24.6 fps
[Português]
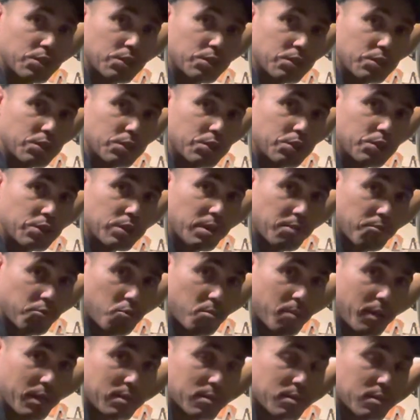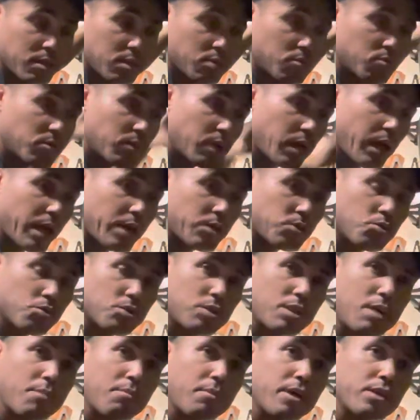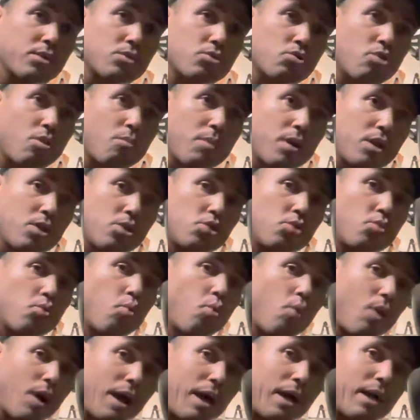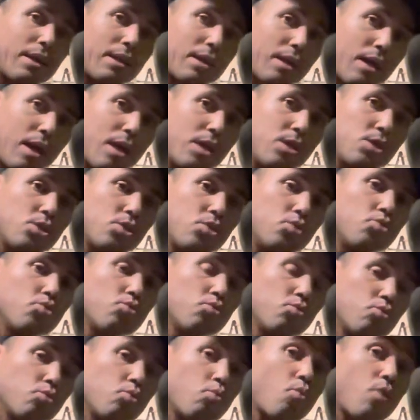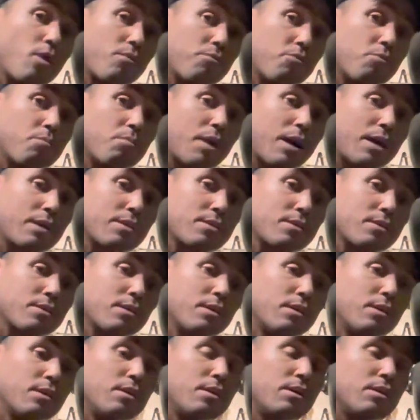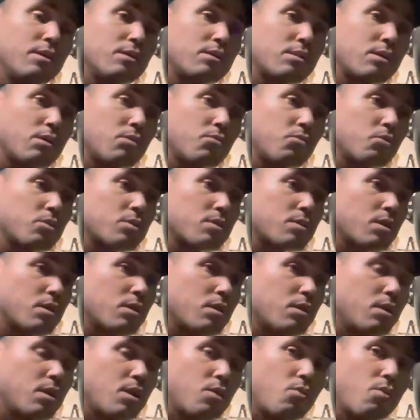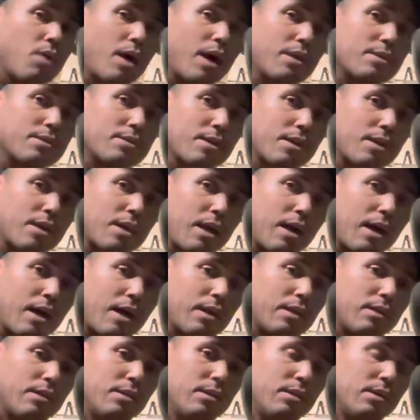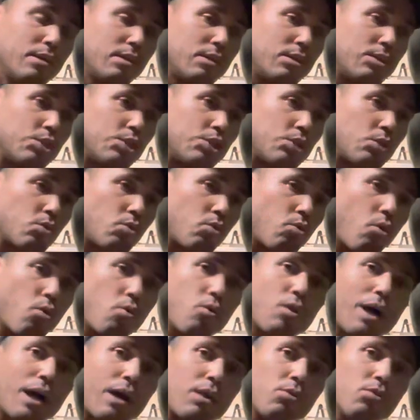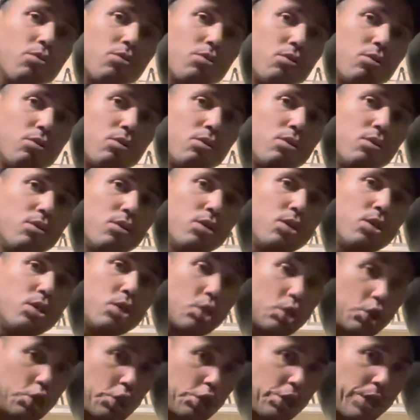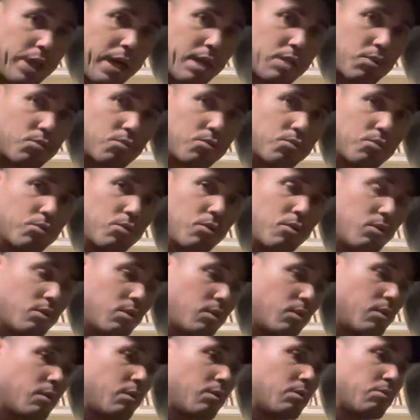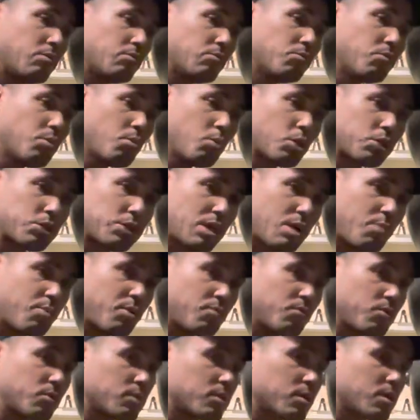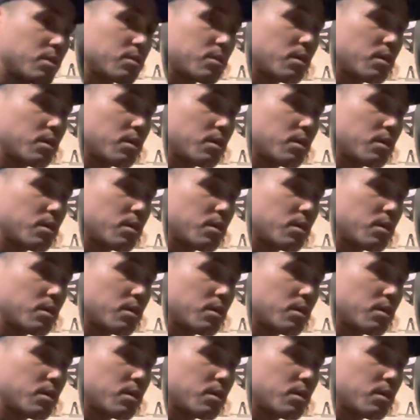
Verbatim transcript: de, de defumação é justamente somente o ar quente junto com a fumaça. Então você não assa carne com calor direto. Vou mostrar para vocês